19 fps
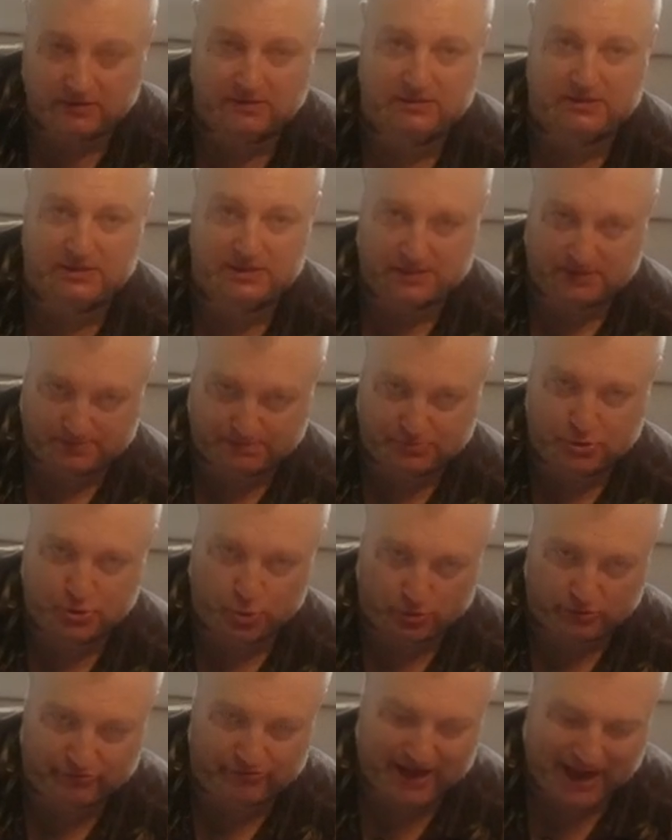hat, dass
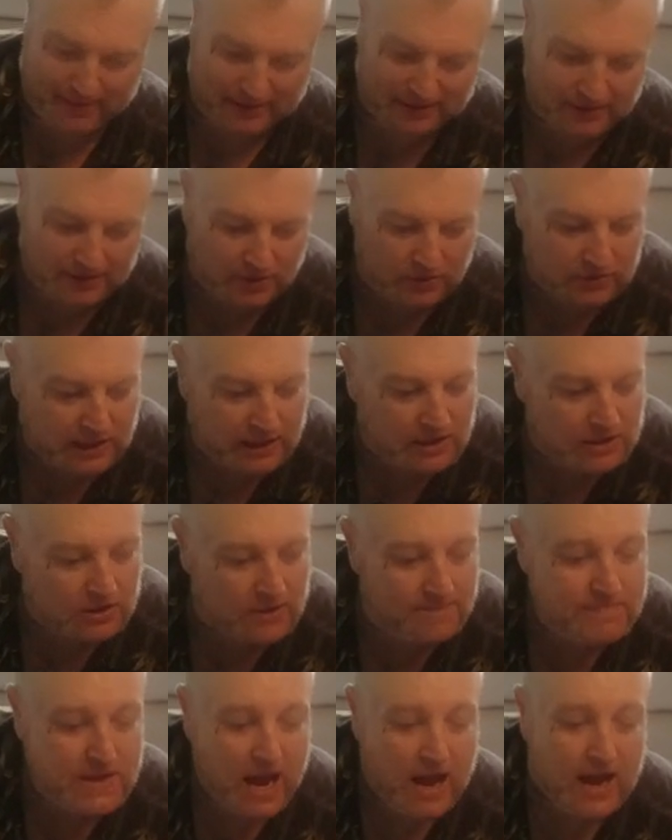Psychopharmaka und
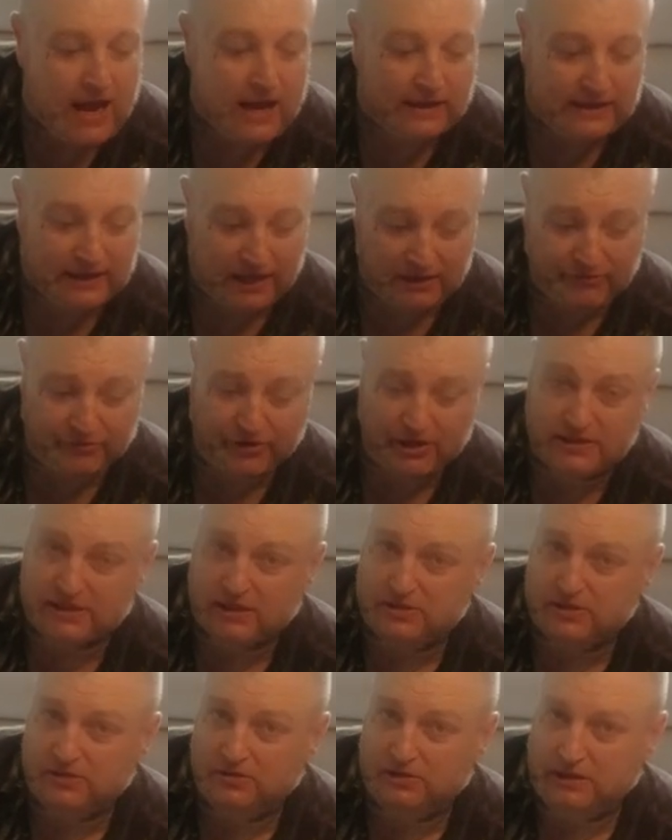Alkohol. Jedenfalls,
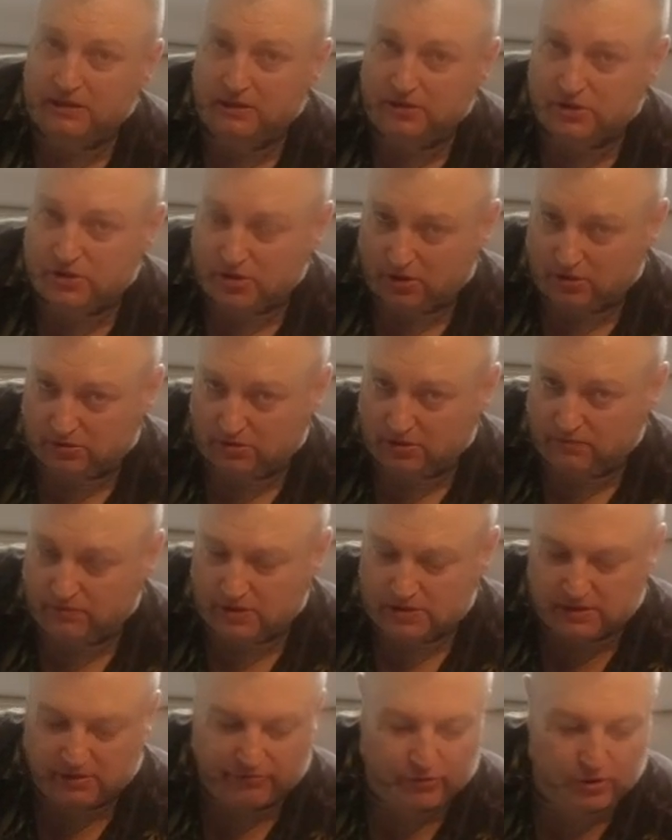also die gesagt hat, wir
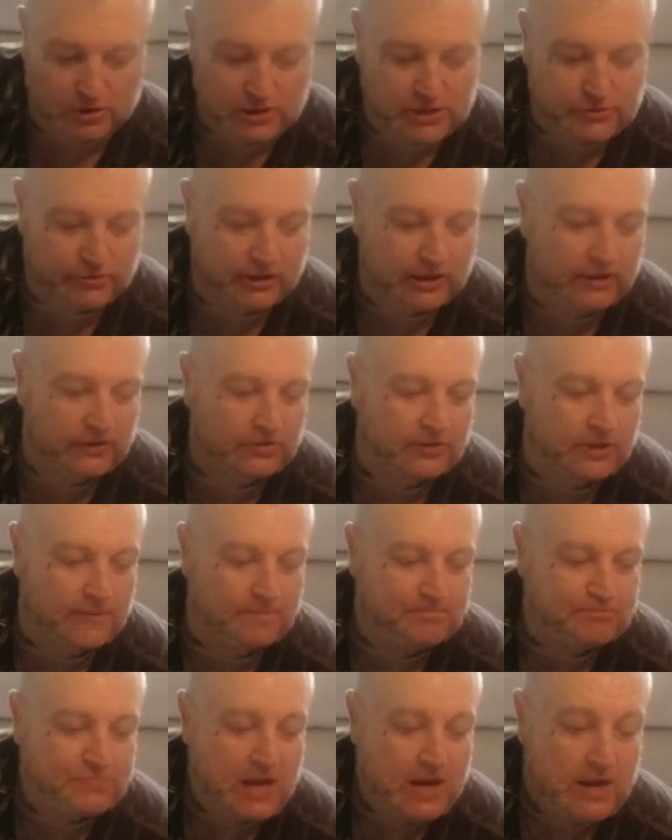sind
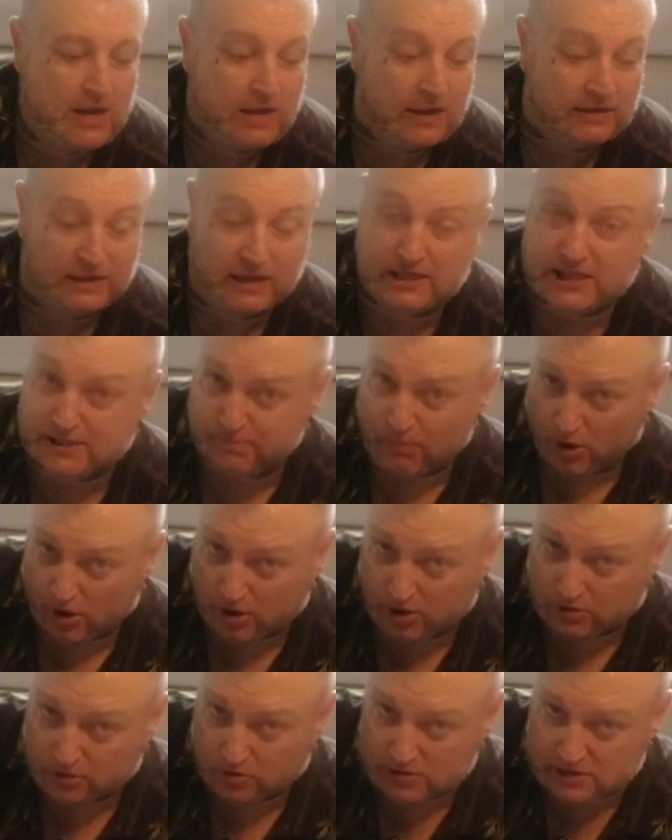Volksverräter. Das
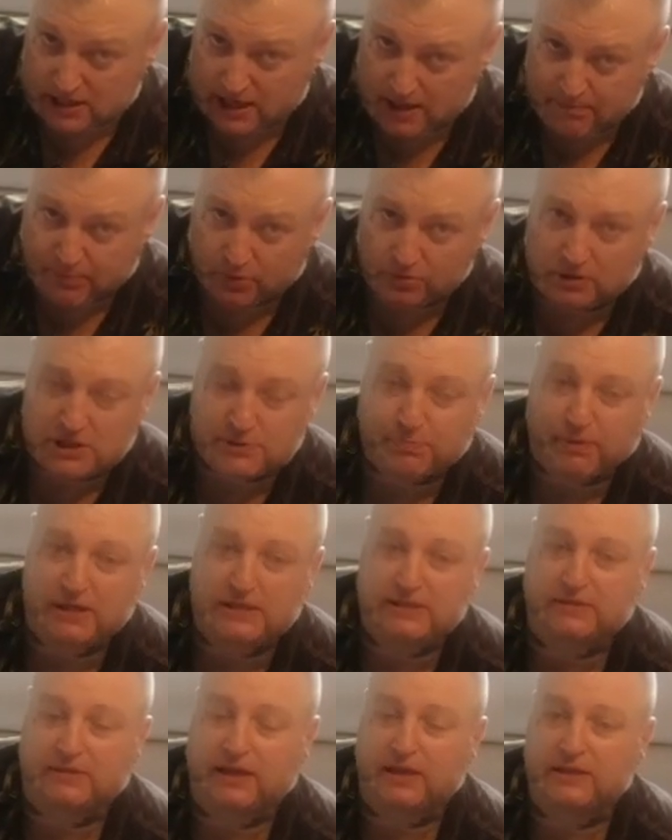macht unser Herr
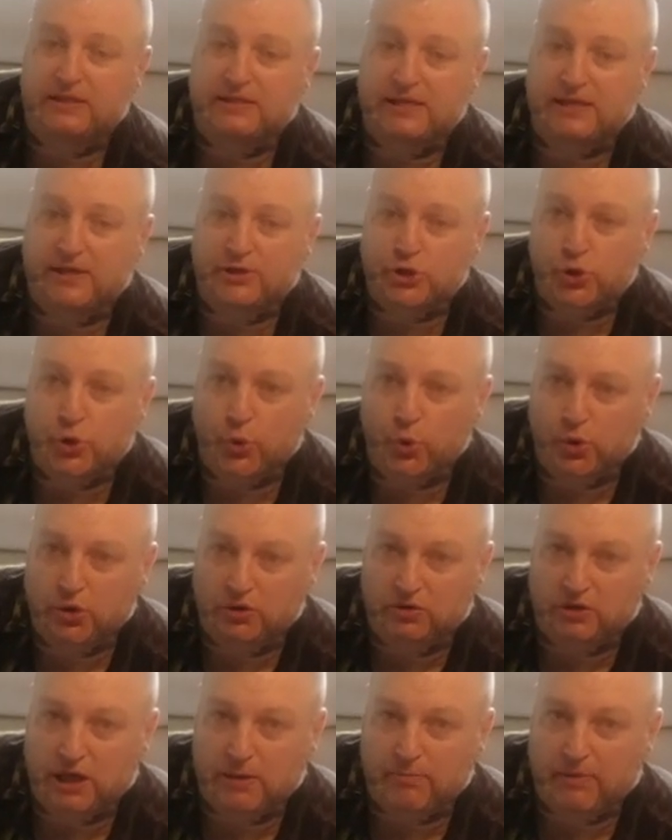Bundespräsident sehr schön,
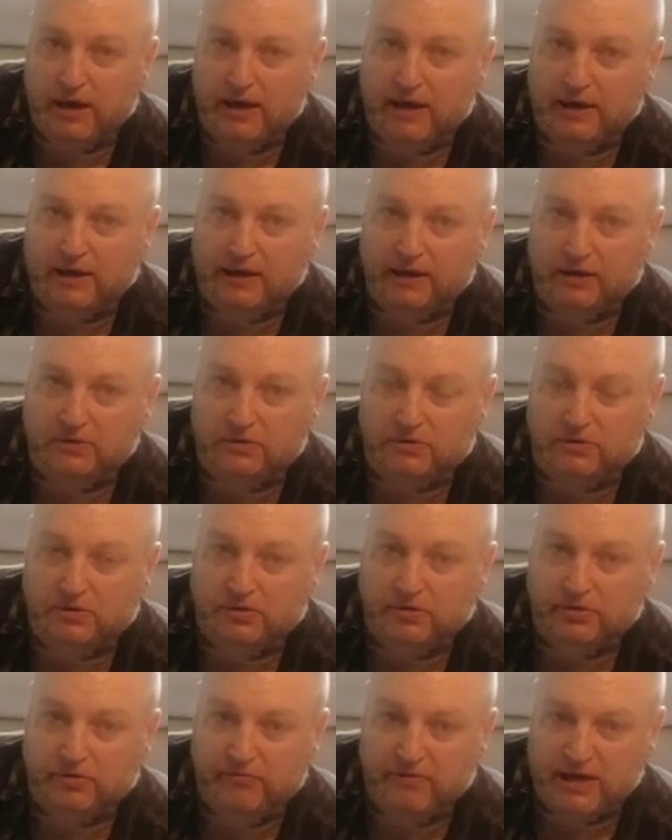indem er erklärt,
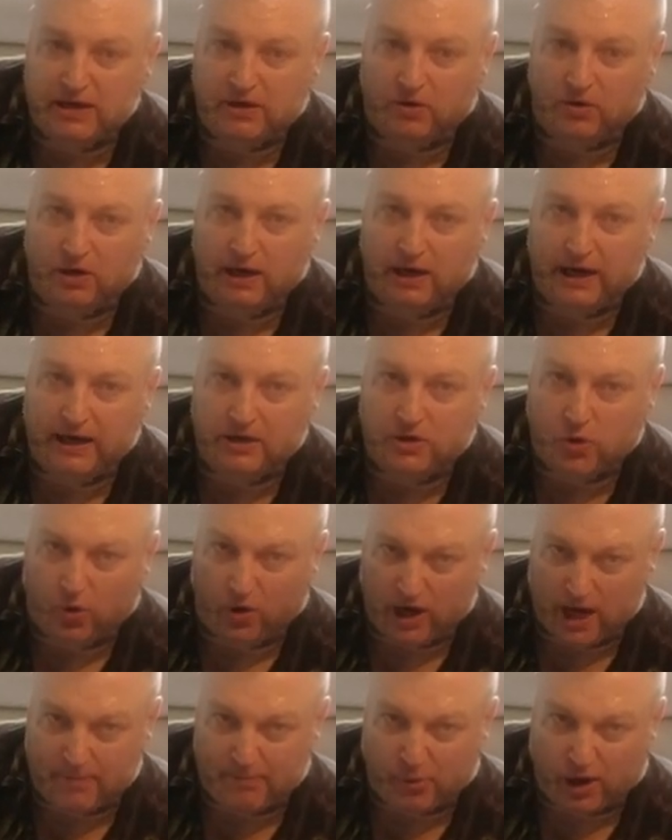wer aller ein
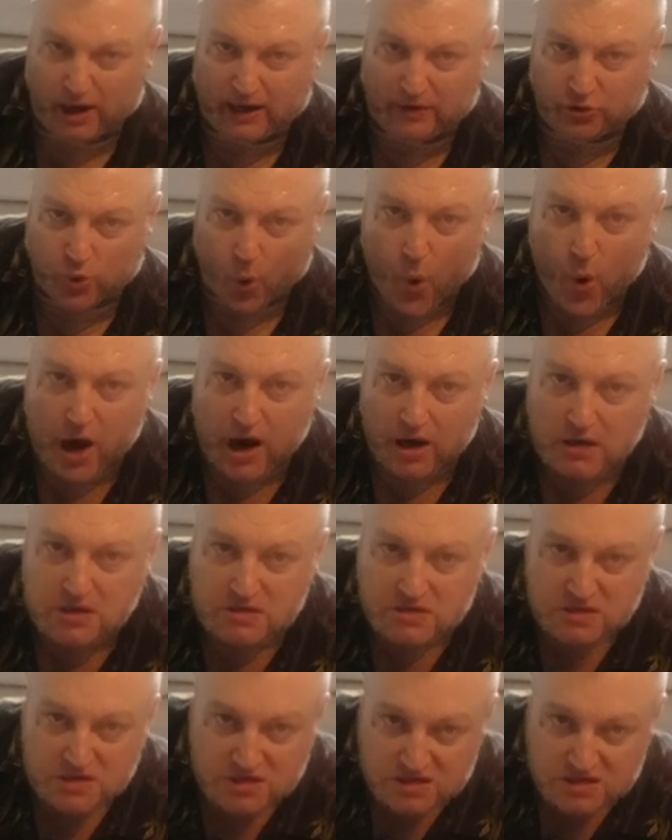Kollaborateur